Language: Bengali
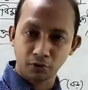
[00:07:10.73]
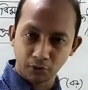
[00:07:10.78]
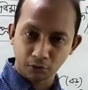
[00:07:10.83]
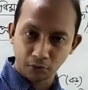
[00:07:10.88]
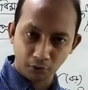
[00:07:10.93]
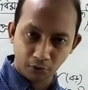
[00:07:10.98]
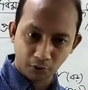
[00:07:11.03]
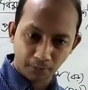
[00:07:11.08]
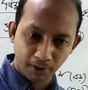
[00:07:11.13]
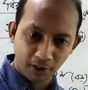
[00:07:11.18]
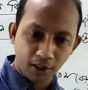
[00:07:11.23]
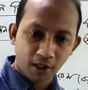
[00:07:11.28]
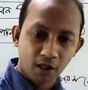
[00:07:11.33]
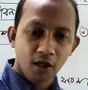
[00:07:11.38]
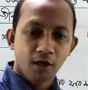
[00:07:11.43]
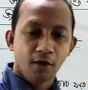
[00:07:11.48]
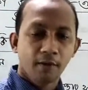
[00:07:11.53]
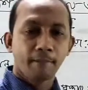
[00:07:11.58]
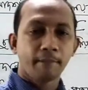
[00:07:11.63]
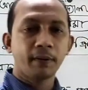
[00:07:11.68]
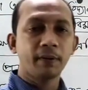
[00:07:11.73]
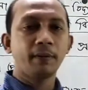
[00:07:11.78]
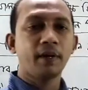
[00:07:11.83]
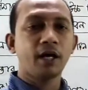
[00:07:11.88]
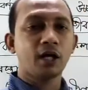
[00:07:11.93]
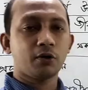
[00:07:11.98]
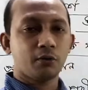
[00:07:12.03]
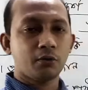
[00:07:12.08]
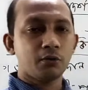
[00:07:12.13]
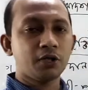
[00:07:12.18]
সংগ্রহ করবে বিমা
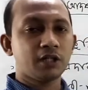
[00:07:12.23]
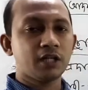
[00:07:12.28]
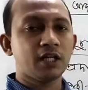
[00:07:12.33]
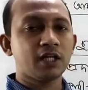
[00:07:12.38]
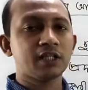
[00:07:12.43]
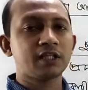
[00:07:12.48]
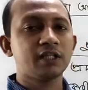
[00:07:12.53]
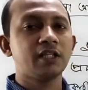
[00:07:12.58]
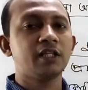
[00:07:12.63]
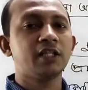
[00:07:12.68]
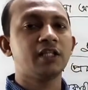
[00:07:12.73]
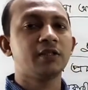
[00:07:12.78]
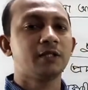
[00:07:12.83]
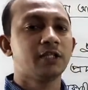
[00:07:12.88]
গ্রহীতার যে